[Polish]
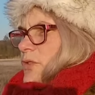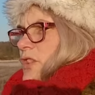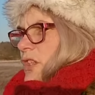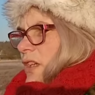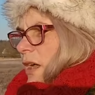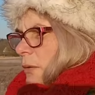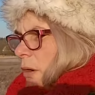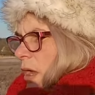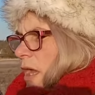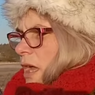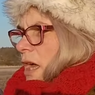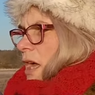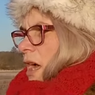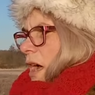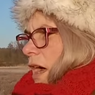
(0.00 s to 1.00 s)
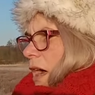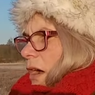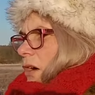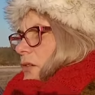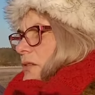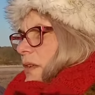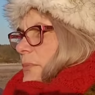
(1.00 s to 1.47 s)
uciekało. A
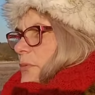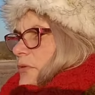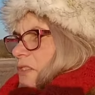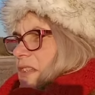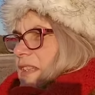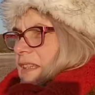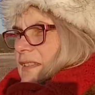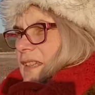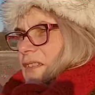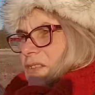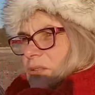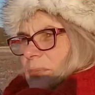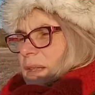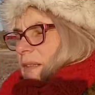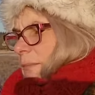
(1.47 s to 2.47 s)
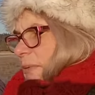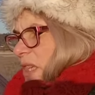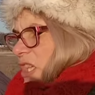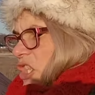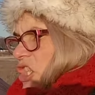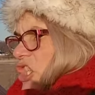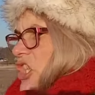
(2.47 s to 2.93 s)
ona mówi, tata normalnie,
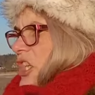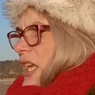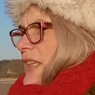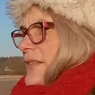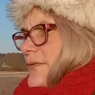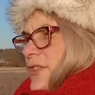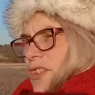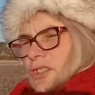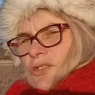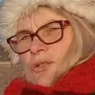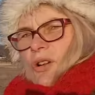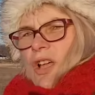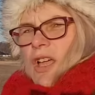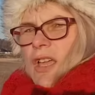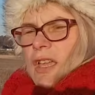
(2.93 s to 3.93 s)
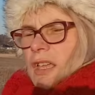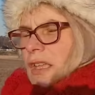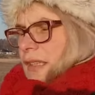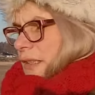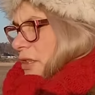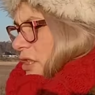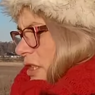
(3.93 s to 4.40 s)
pierwszy raz w życiu
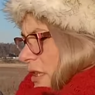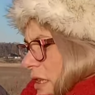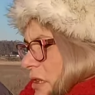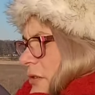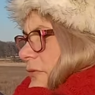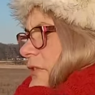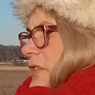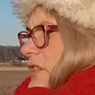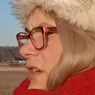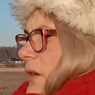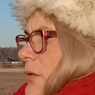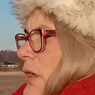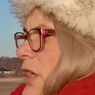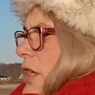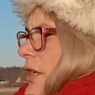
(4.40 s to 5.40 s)
coś takiego widział